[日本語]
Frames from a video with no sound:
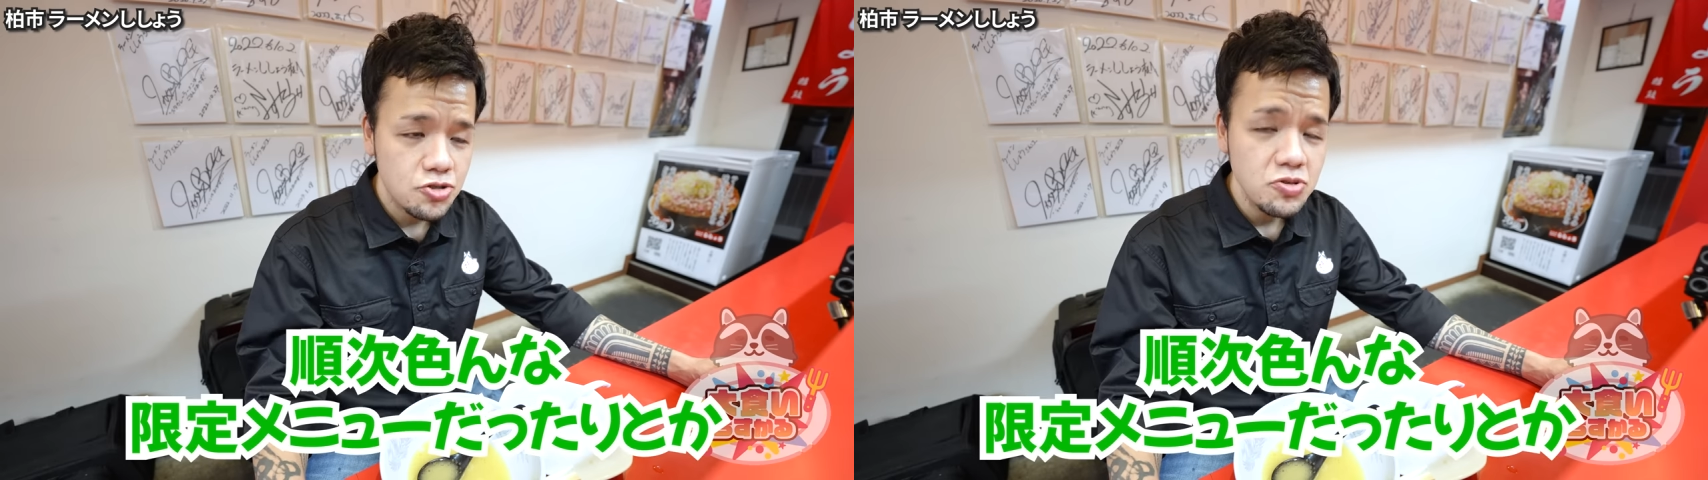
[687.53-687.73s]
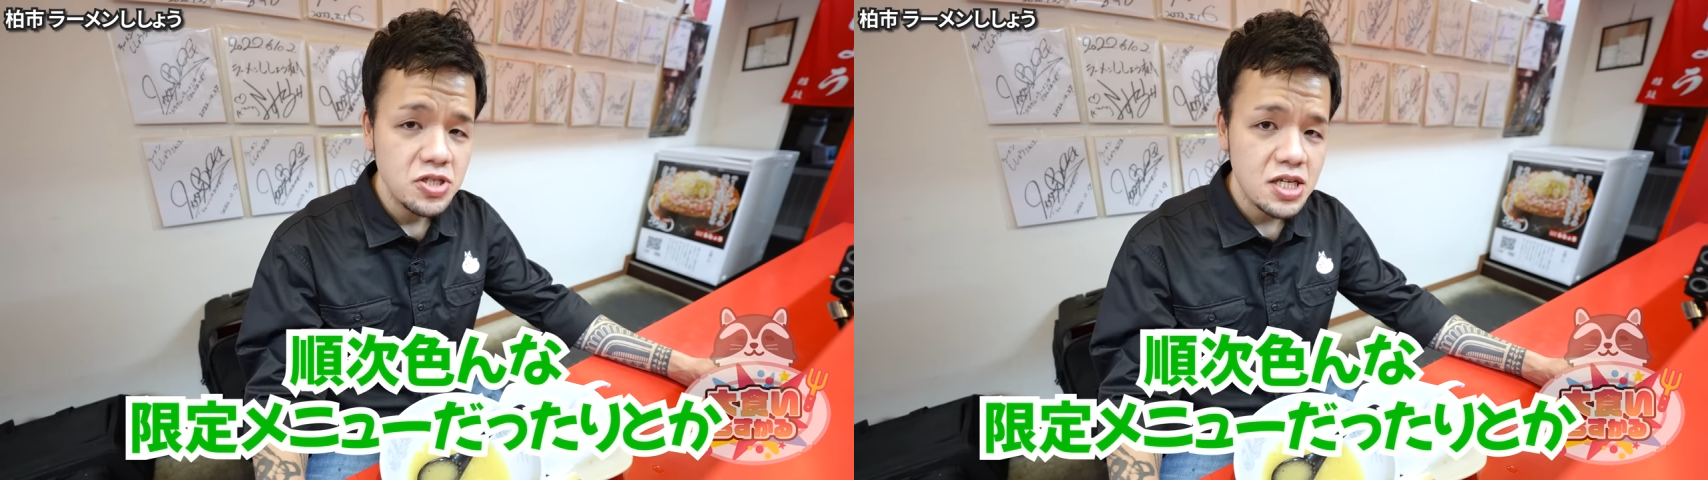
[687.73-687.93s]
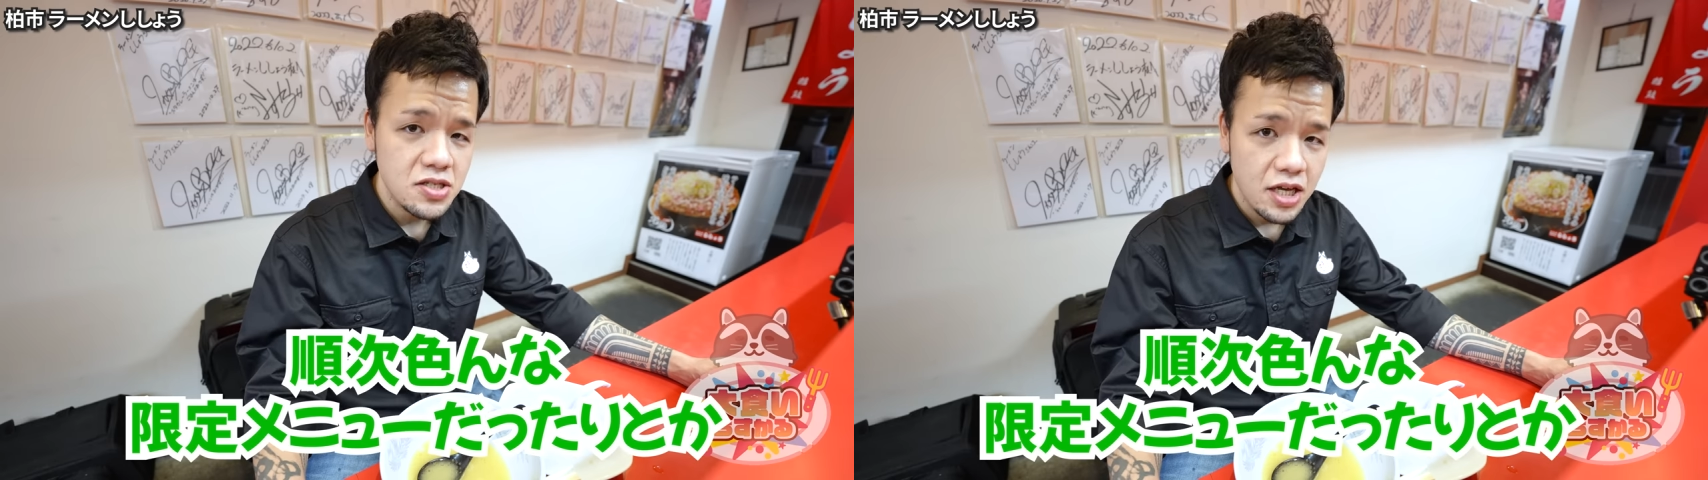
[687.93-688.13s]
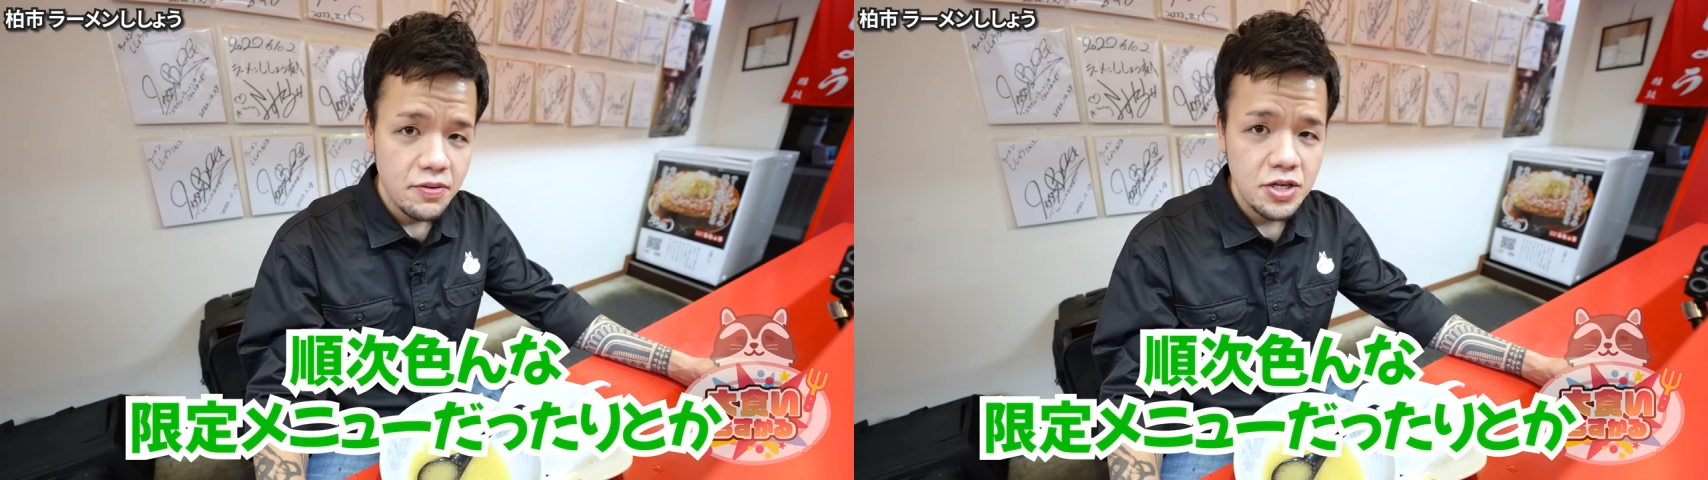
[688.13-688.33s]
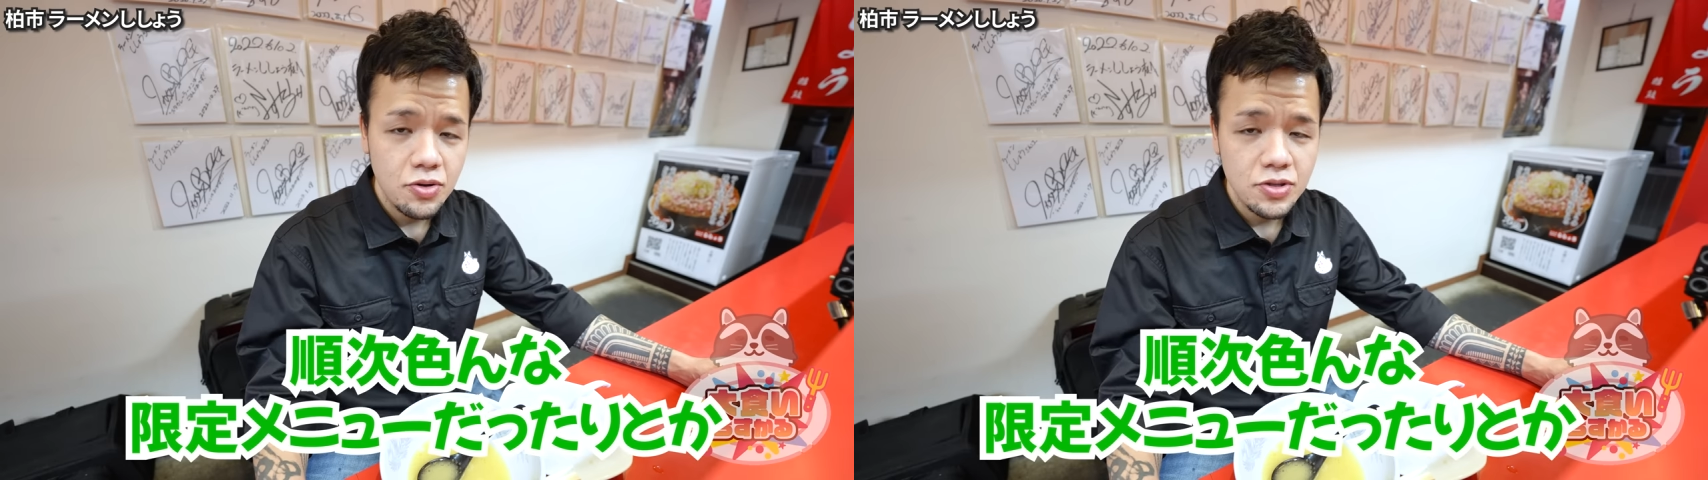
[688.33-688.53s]
順次です
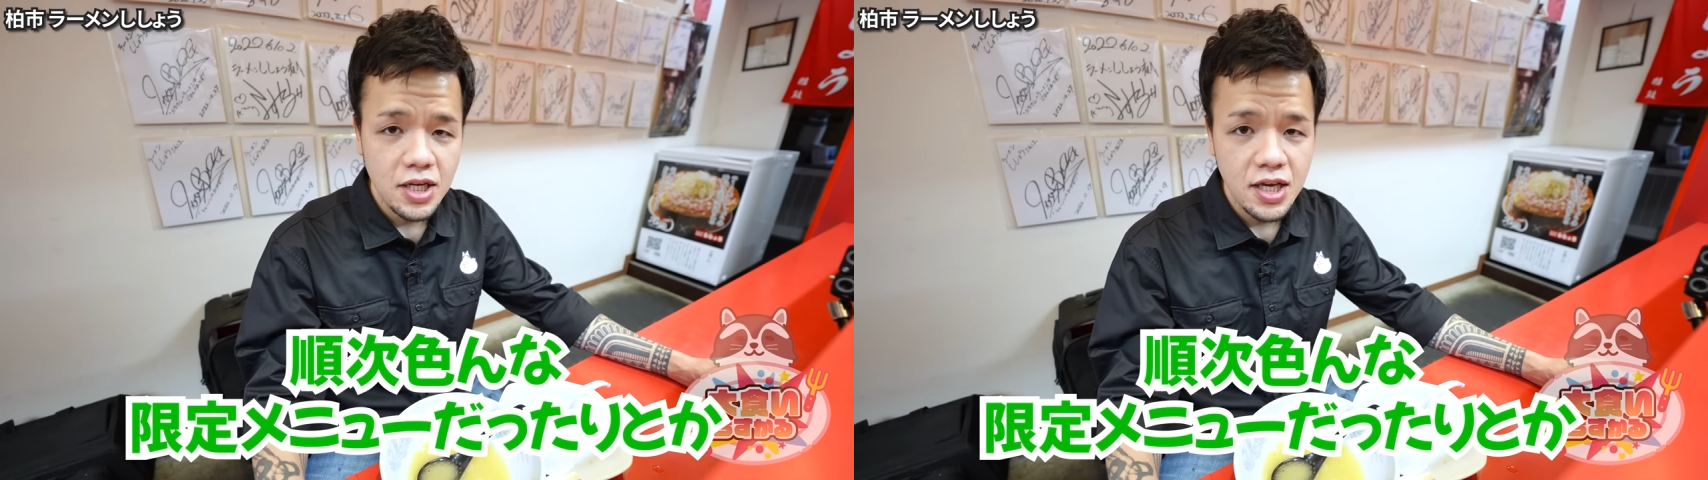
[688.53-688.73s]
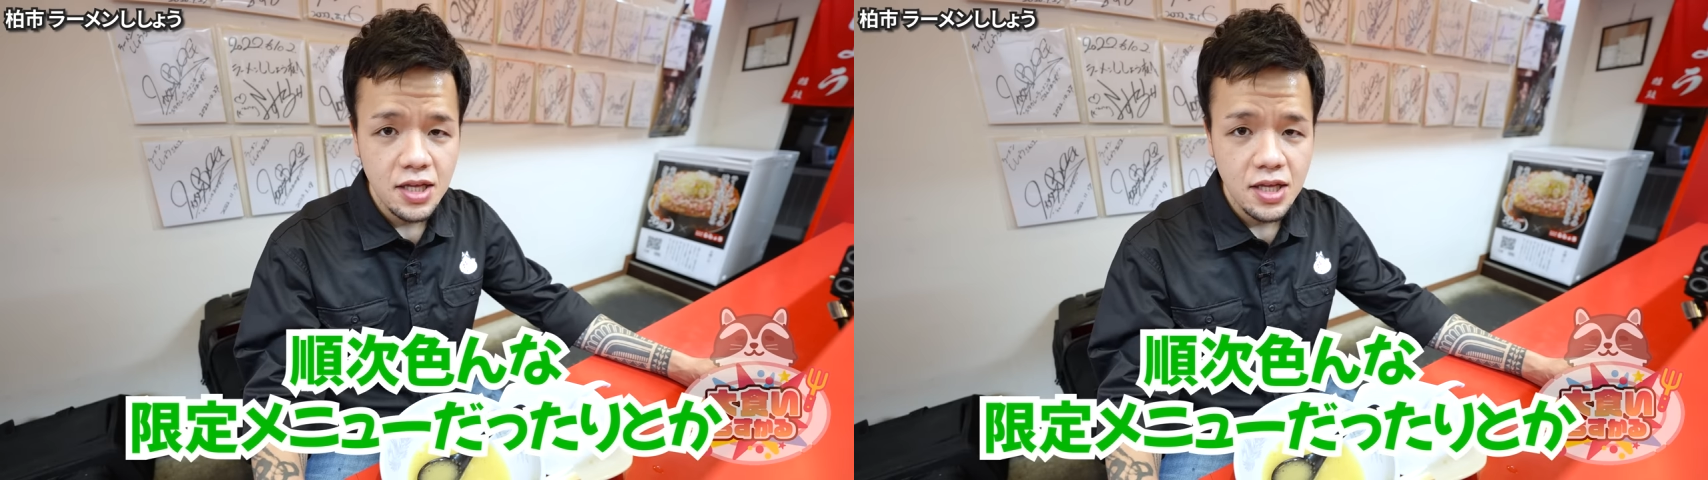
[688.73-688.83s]
ね、いろんな